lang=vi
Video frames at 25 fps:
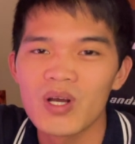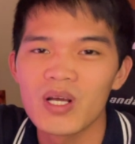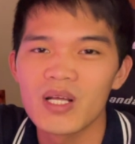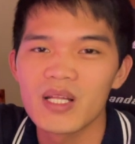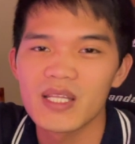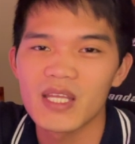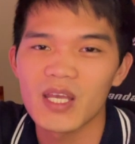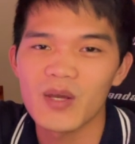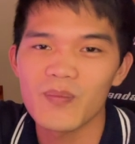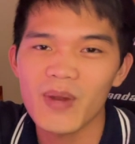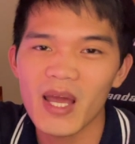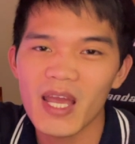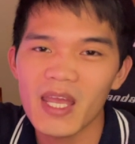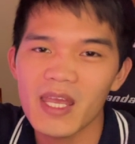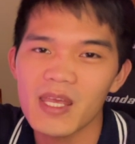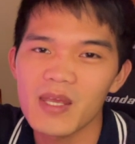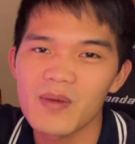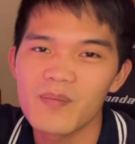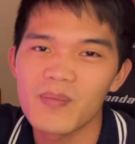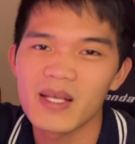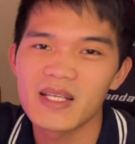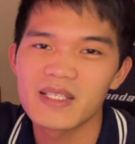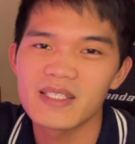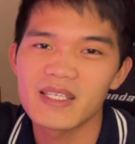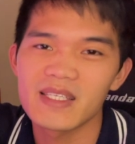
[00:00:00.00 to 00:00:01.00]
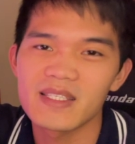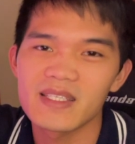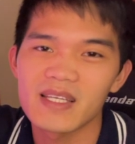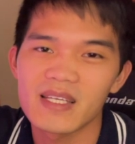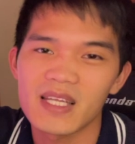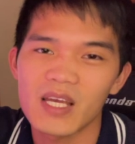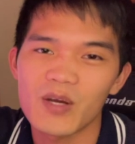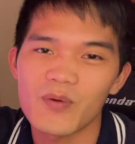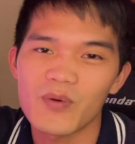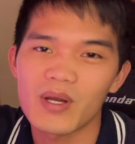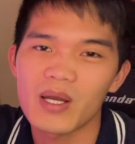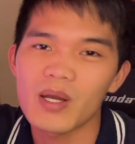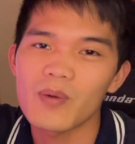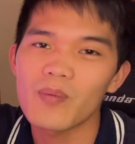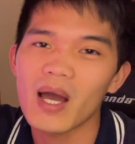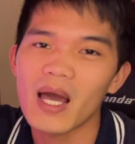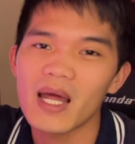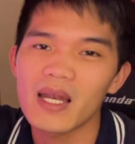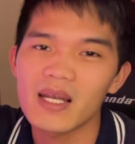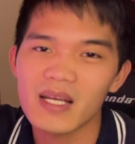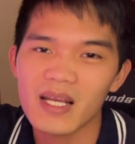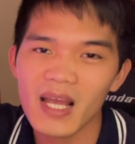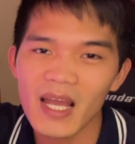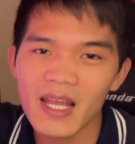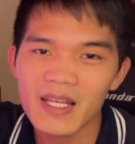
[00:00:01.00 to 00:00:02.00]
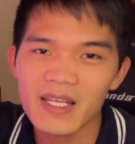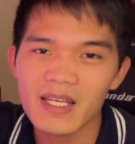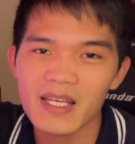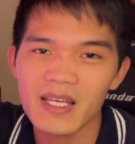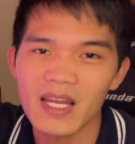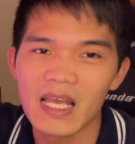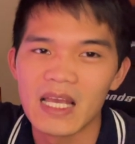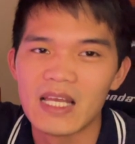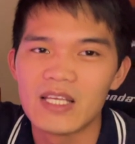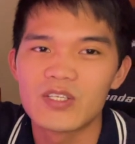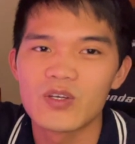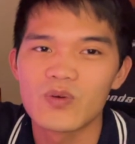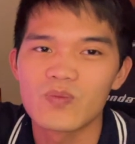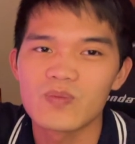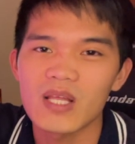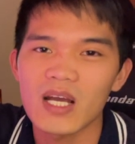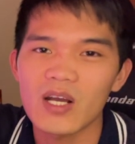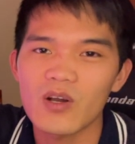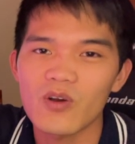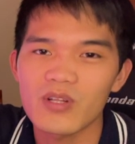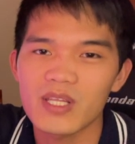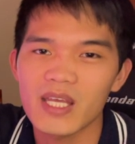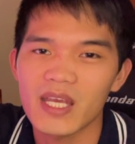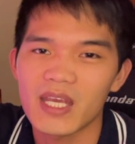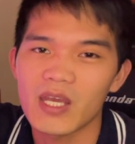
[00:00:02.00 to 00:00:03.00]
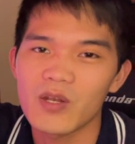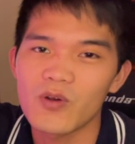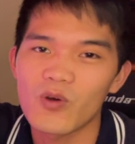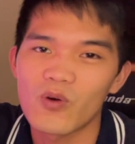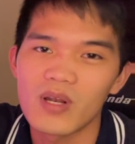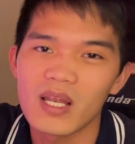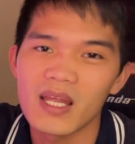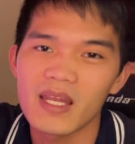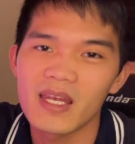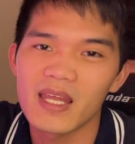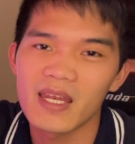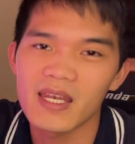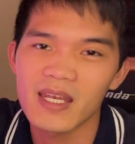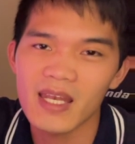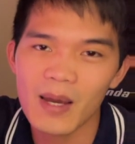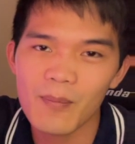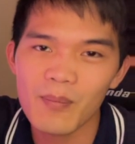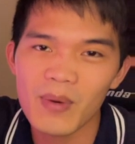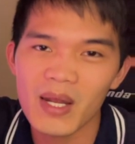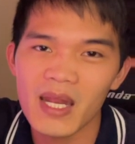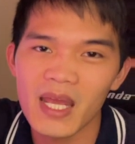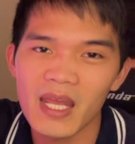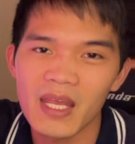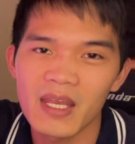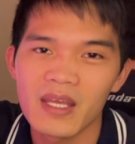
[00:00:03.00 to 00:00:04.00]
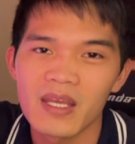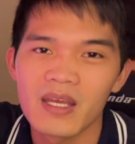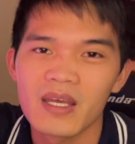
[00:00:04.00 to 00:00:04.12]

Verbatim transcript: Thì hôm nay mình xin giới thiệu với các bạn cách để chúng ta có thể kết nối lên đến 5 màn hình